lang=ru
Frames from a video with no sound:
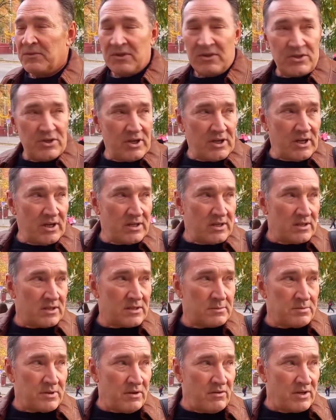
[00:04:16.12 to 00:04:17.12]
человека
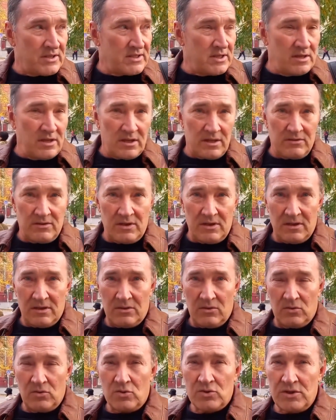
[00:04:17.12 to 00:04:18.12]
провакцинировали,
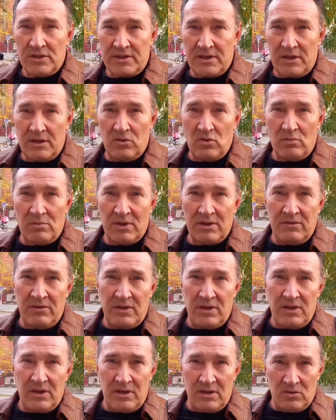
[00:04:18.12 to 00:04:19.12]
он должен сидеть дома две
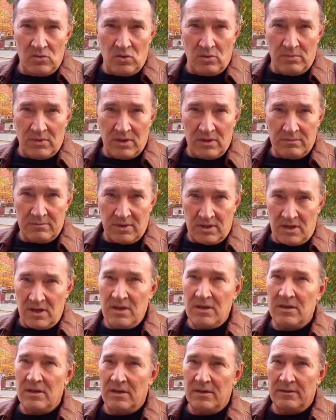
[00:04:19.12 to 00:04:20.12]
недели дома.
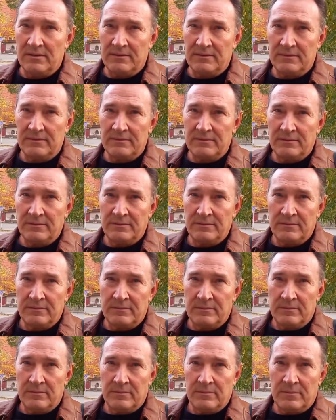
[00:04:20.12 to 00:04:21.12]
Правильно?
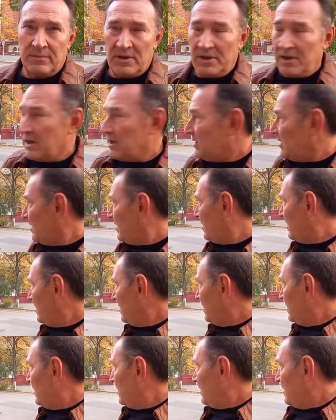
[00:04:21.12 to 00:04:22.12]
Правильно.
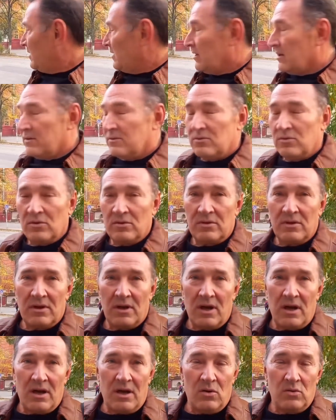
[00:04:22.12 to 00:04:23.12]
Вот.
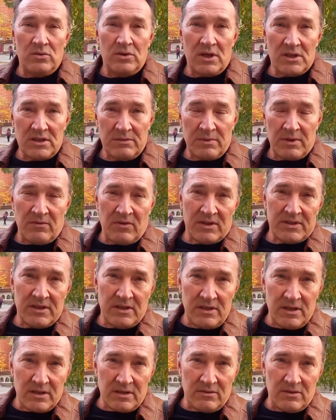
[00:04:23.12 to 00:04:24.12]
А у нас же
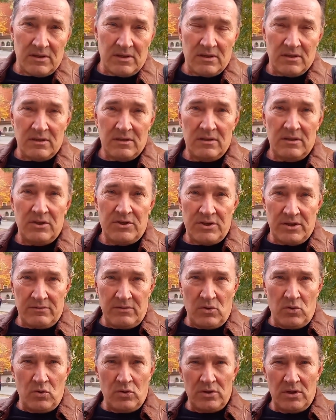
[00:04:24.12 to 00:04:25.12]
провакцинировали, и человек
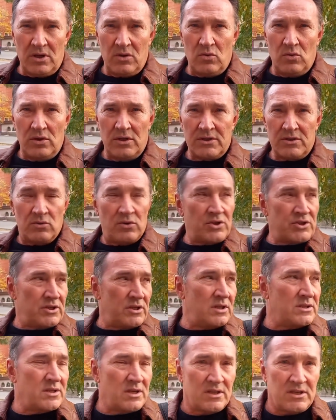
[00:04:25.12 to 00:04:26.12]
выходит на улицу, он
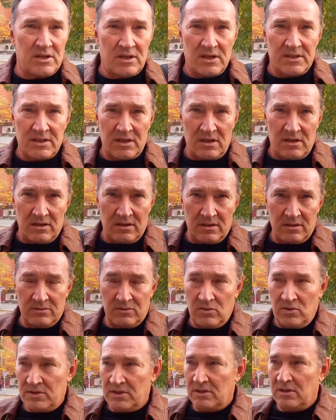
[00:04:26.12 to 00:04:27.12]
начинает заражать остальных.
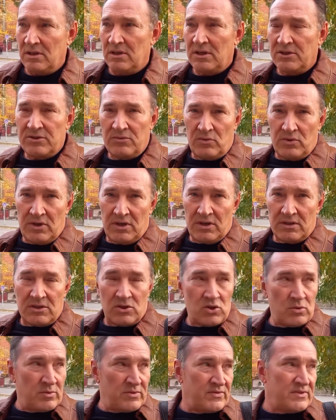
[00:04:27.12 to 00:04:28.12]
То есть это для чего делается,
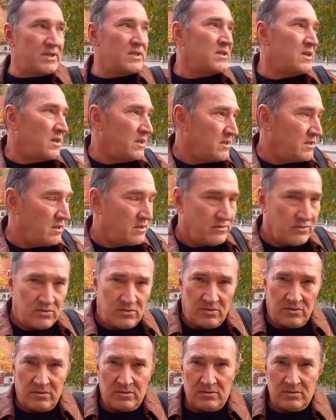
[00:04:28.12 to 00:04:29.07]
чтобы все заразить и все.